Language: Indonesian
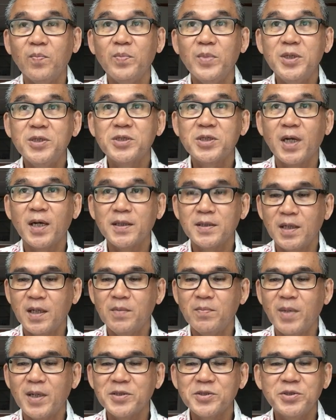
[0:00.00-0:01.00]

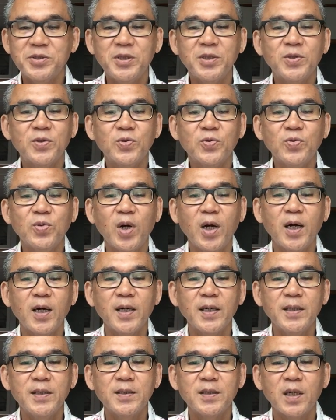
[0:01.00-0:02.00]
Misalnya Masjid
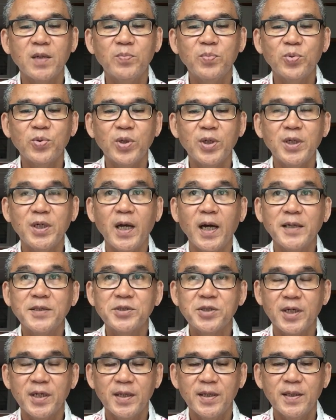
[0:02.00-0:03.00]
Tuha Indrapuri di
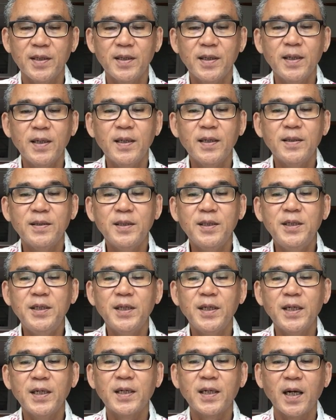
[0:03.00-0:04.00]
Aceh
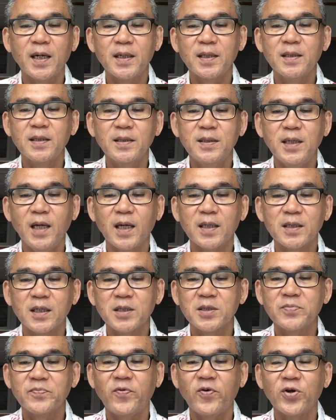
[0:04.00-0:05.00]
didirikan di
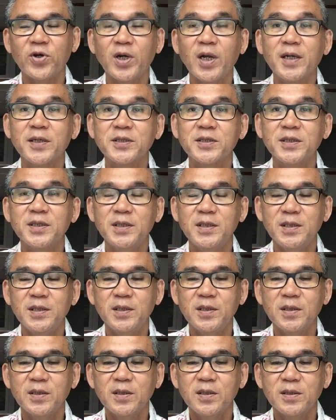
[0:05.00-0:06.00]
atas fondasi
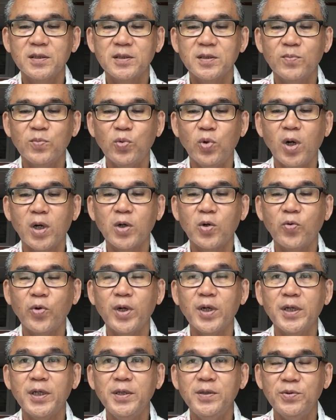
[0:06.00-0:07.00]
sebuah
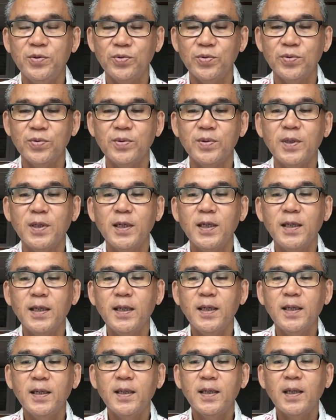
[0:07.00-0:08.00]
kuil Hindu.
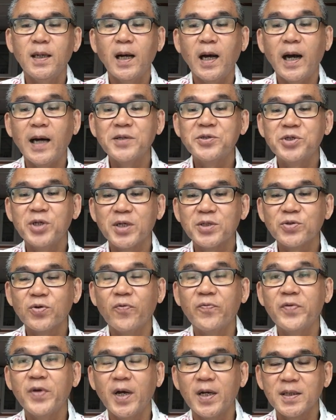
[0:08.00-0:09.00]
Hagia
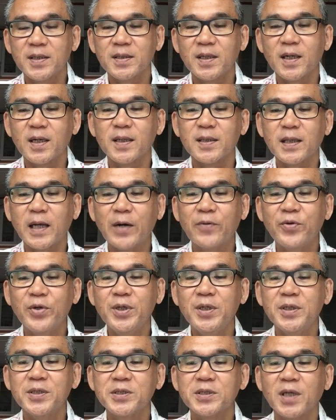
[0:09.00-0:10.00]
Sophia kita
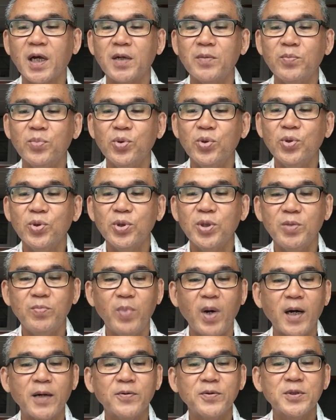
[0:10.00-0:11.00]
ketahui di Istanbul
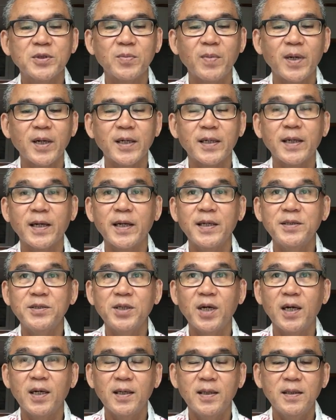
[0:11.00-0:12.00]
dibangun sebagai
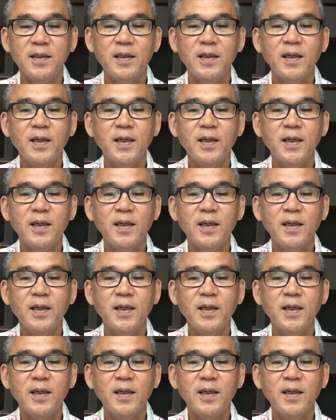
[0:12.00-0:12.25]
gereja,